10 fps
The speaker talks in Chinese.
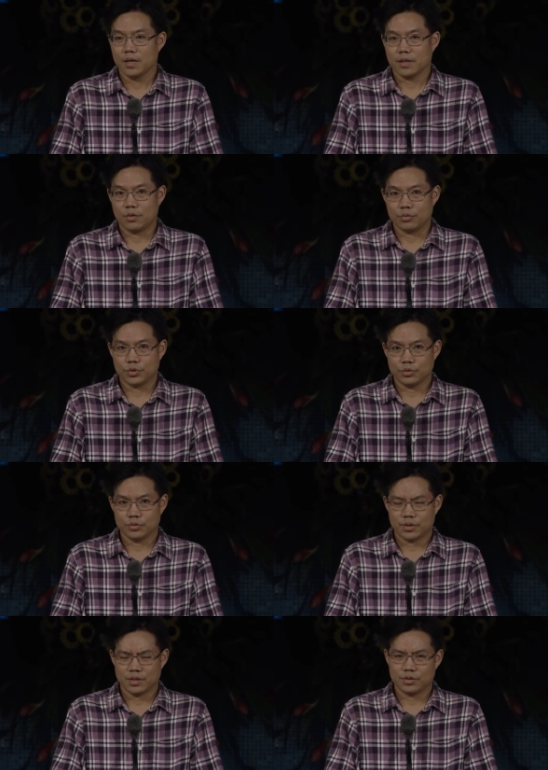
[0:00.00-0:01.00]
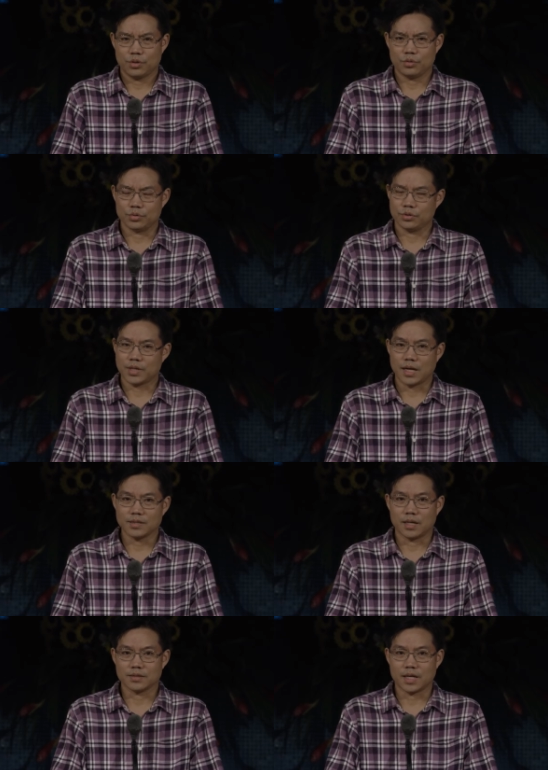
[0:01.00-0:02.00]
那我就那时候我就常
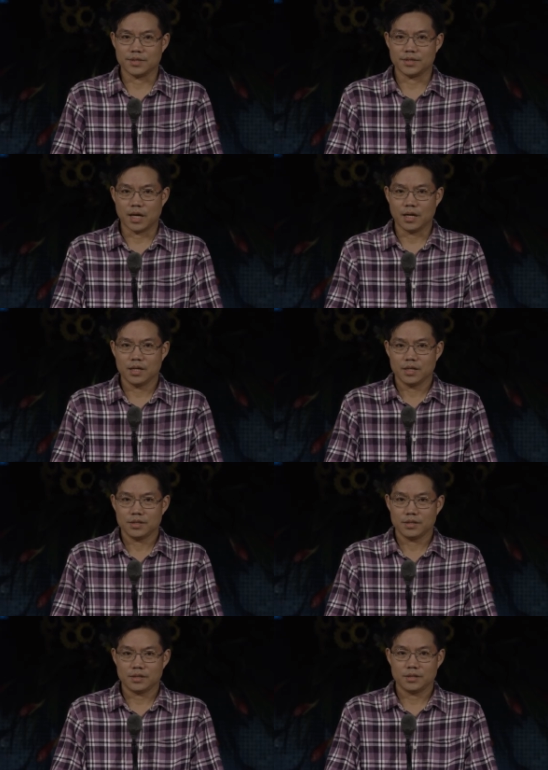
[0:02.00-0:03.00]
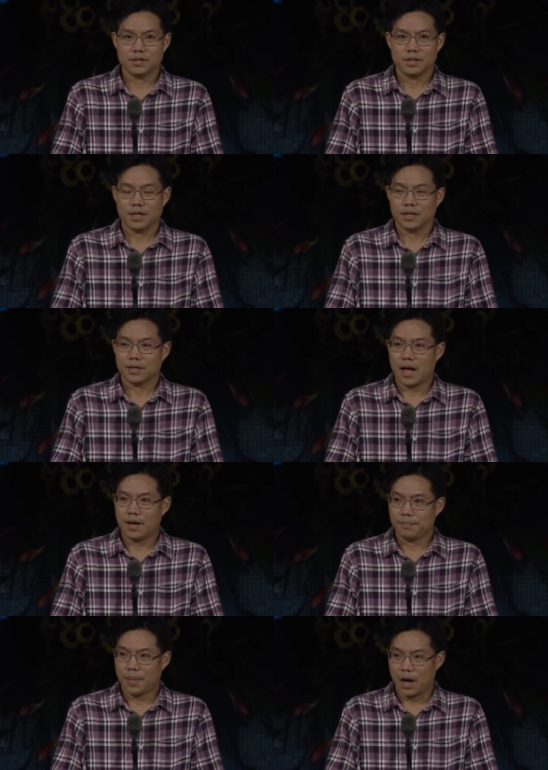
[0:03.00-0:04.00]
常在想，其实
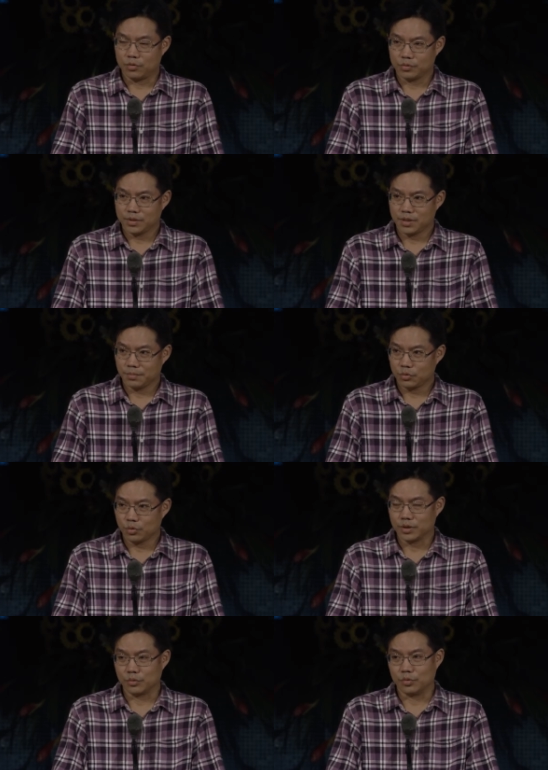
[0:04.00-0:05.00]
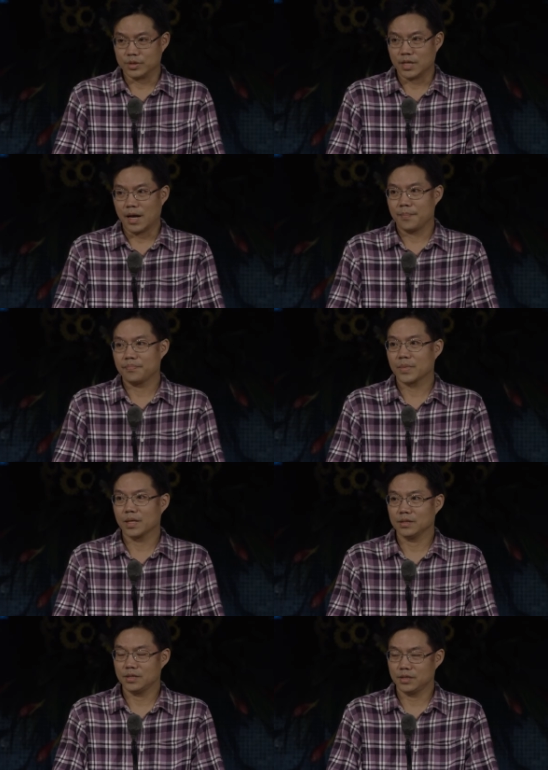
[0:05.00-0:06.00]
他跑这么多的国家，
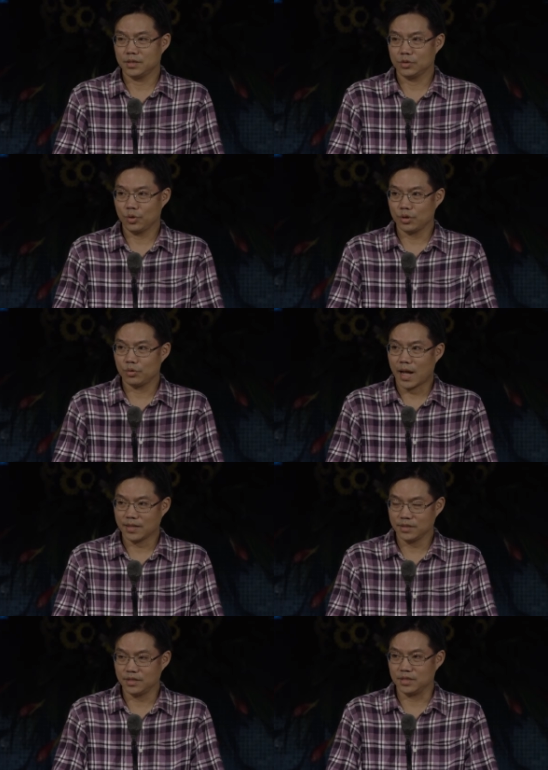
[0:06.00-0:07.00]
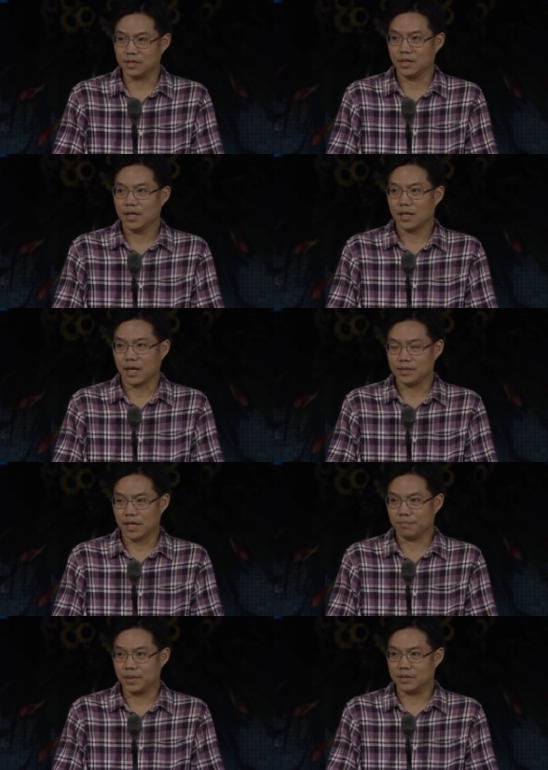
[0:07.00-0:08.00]
其实对于他自己来
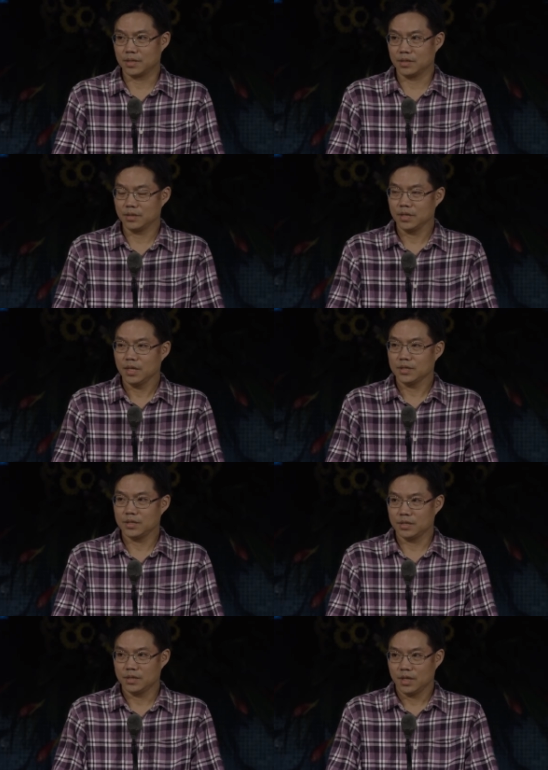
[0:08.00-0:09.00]
讲，本身是